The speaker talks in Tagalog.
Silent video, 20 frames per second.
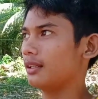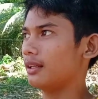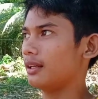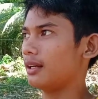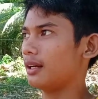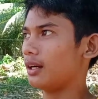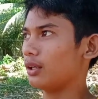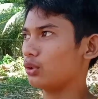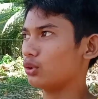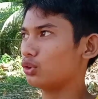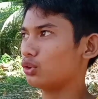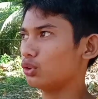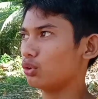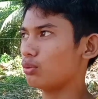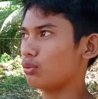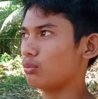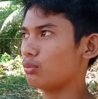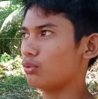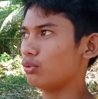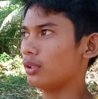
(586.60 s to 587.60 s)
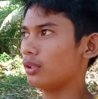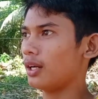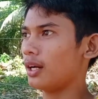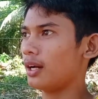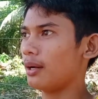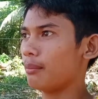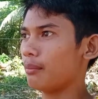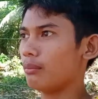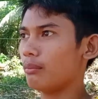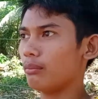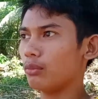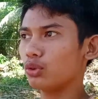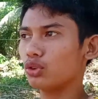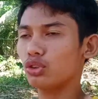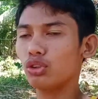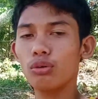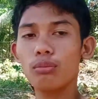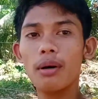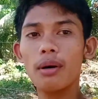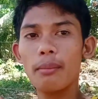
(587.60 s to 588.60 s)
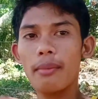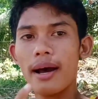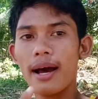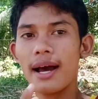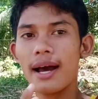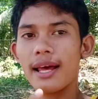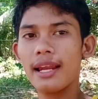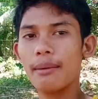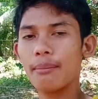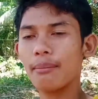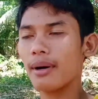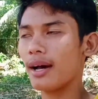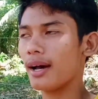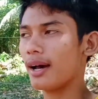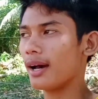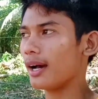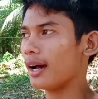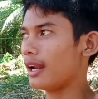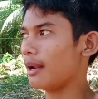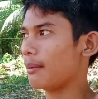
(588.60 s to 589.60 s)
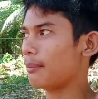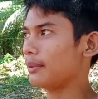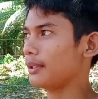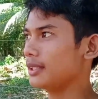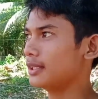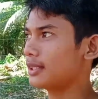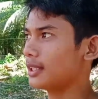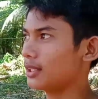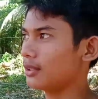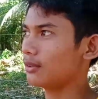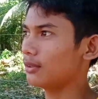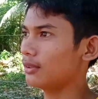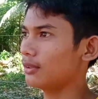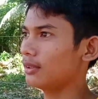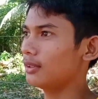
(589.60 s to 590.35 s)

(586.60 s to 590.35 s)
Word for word: uh, gusto ko muna um, gusto ko mamaalam mga kalapatids ano